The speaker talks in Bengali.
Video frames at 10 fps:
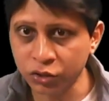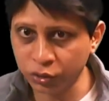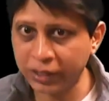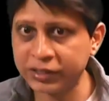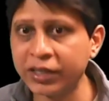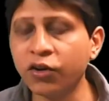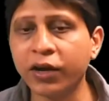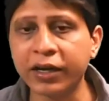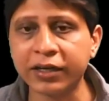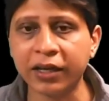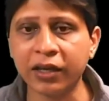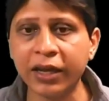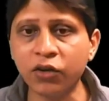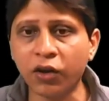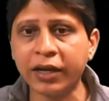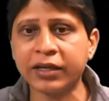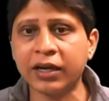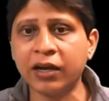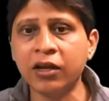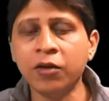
চলে আসি এই রকেটটায় এই রকেটটার